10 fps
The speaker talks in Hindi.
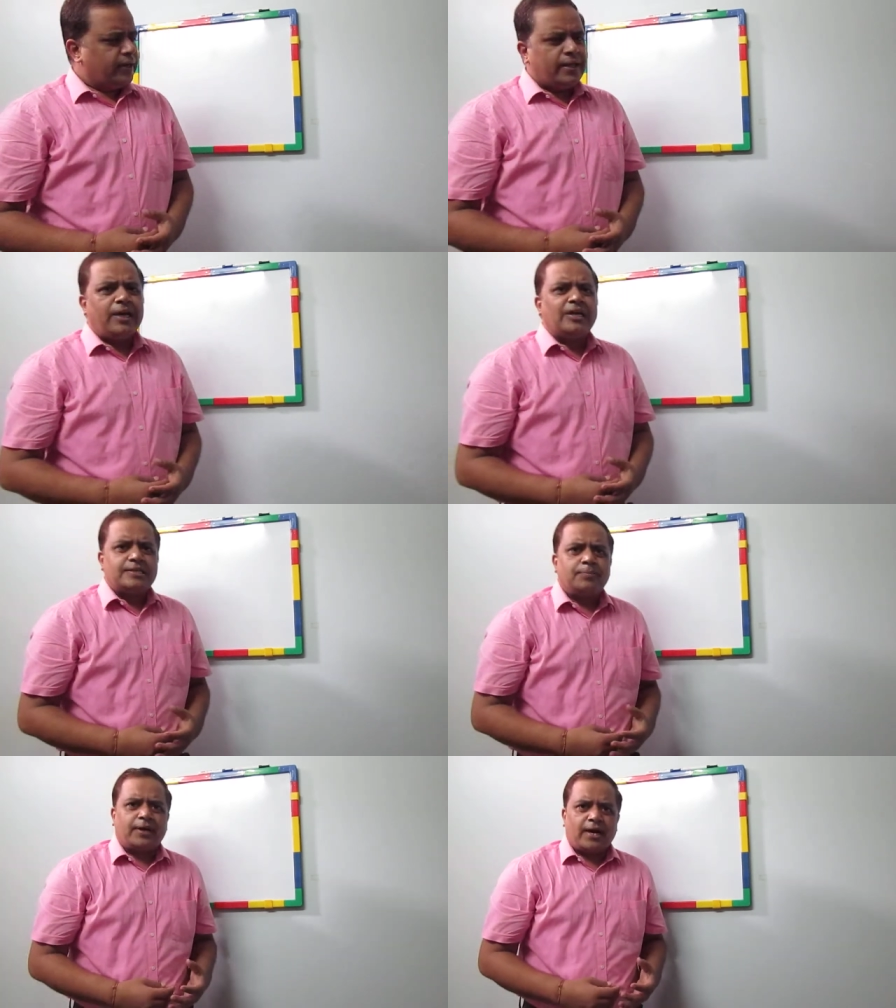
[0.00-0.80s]
ठीक
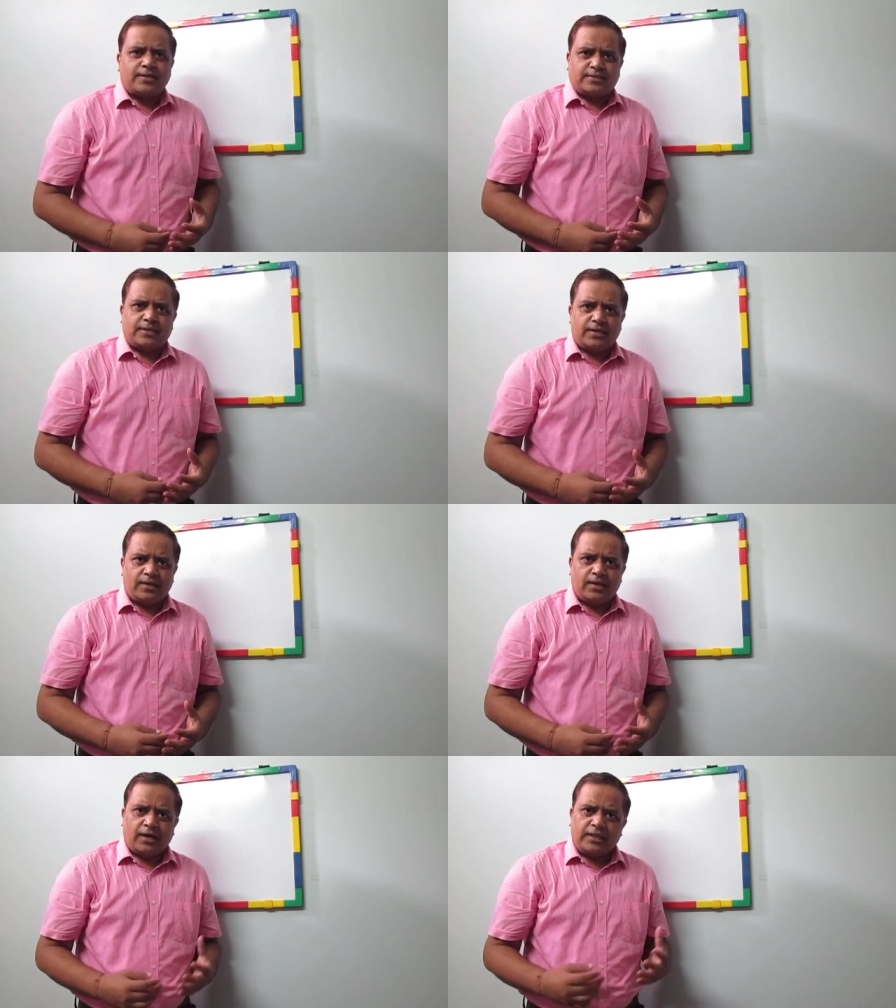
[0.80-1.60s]
इसी प्रकार से
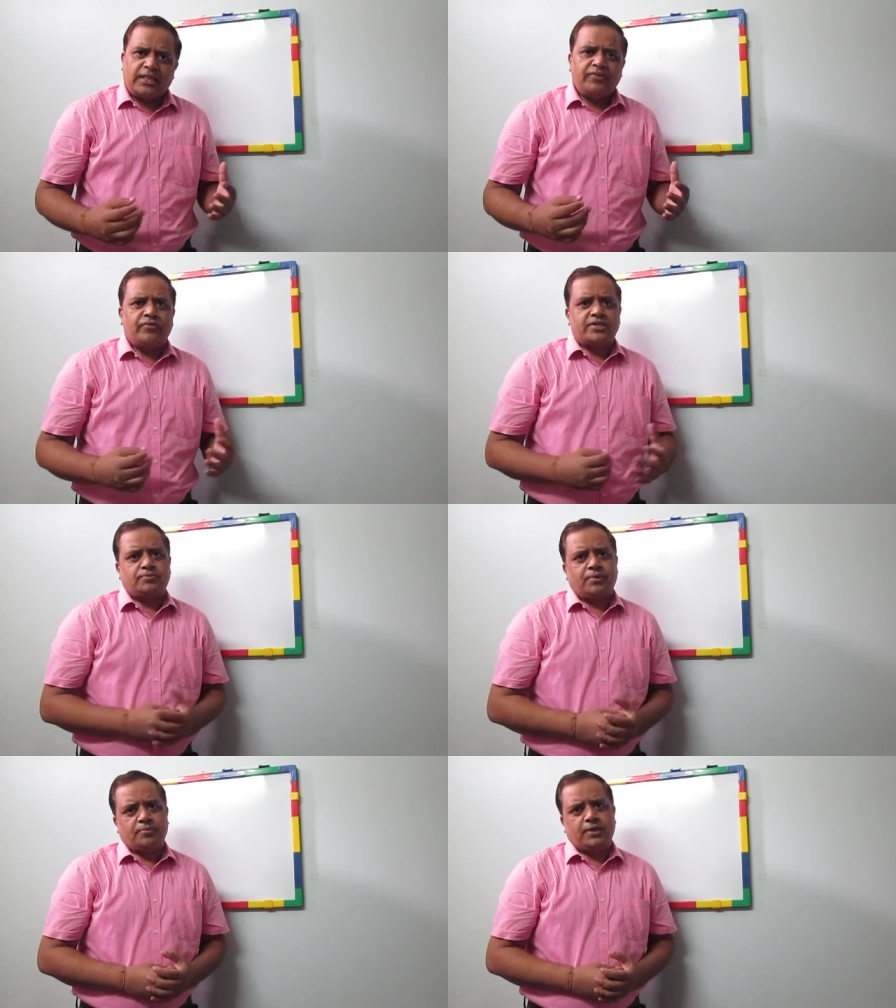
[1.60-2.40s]
अंतिम वर्ष
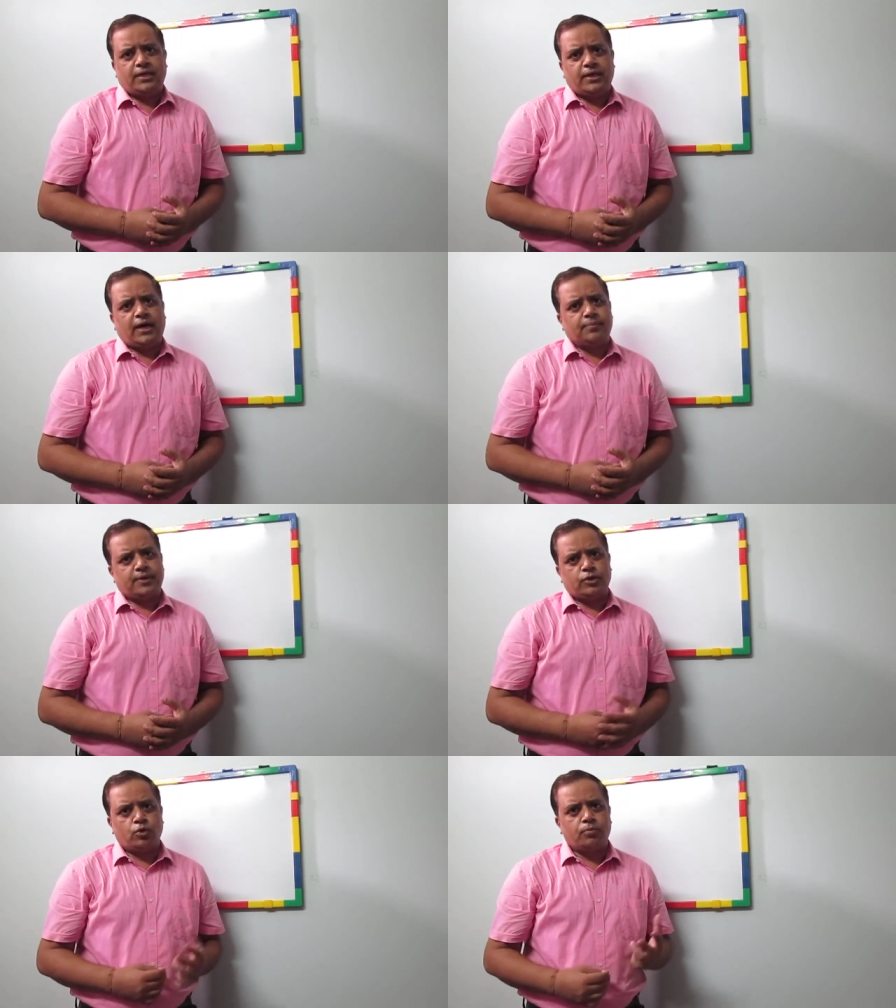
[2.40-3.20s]
में भी
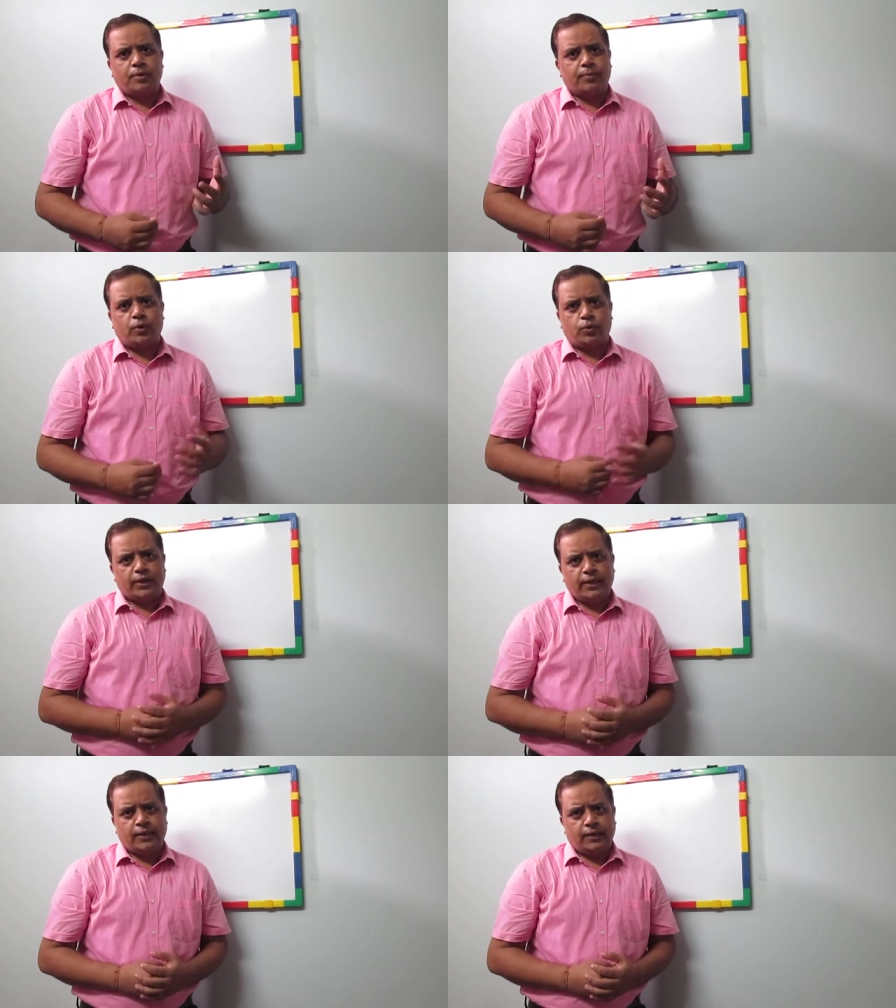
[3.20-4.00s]
आपके दो पेपर
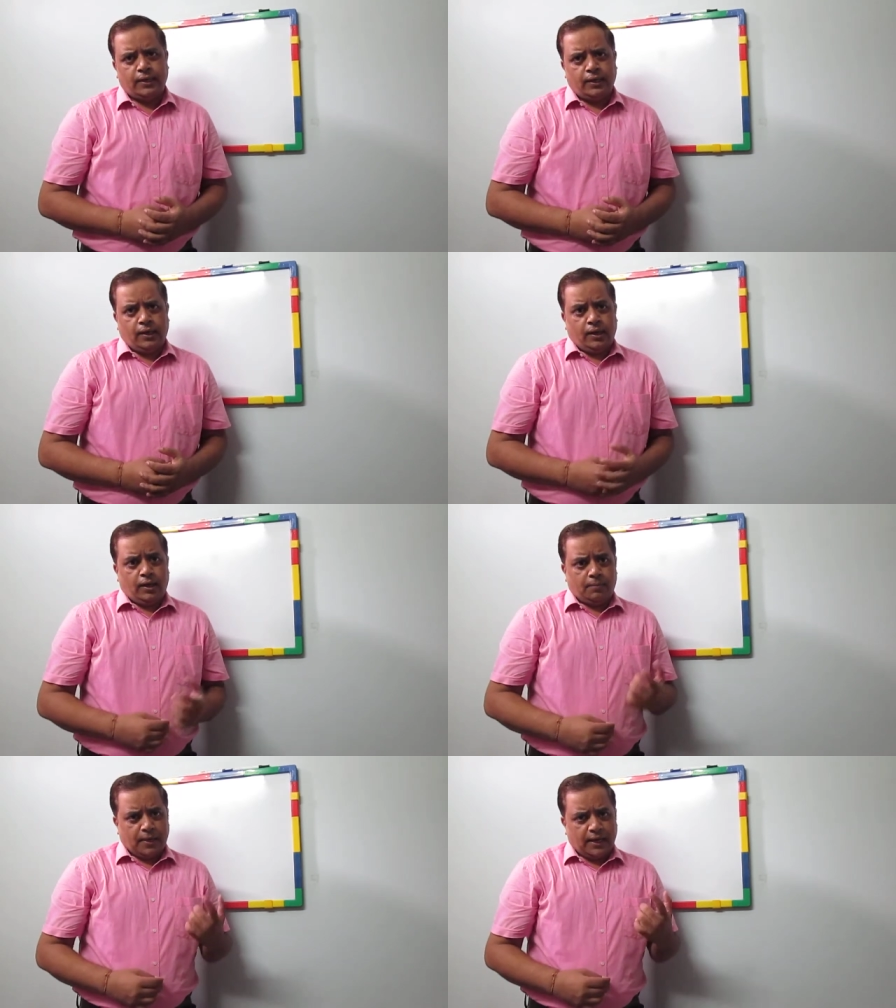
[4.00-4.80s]
होंगे
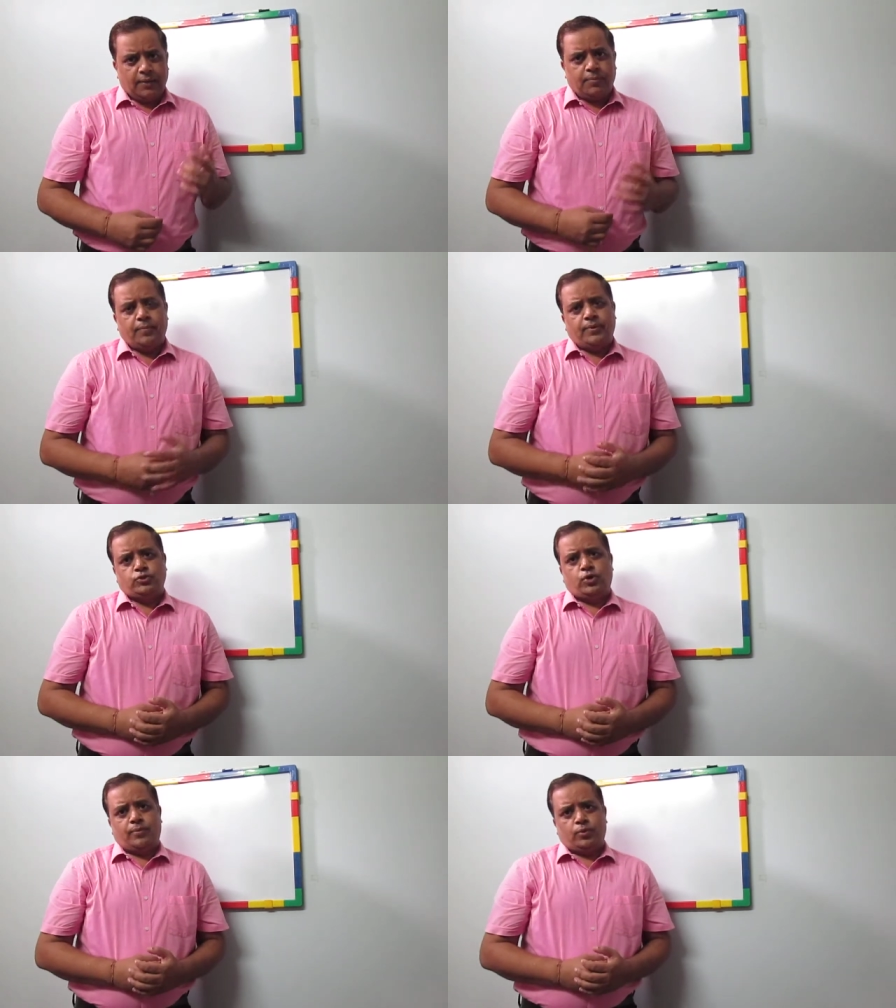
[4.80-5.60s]
पहला पेपर
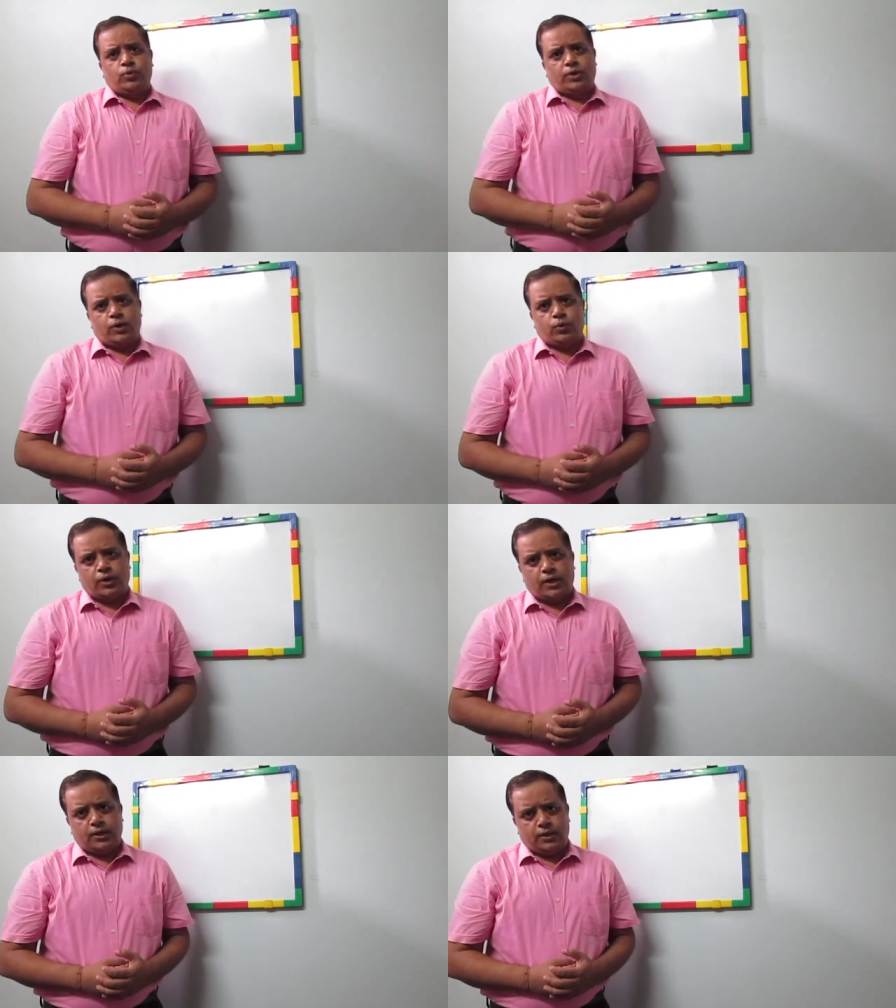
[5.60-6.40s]
जो आप लोगों का होगा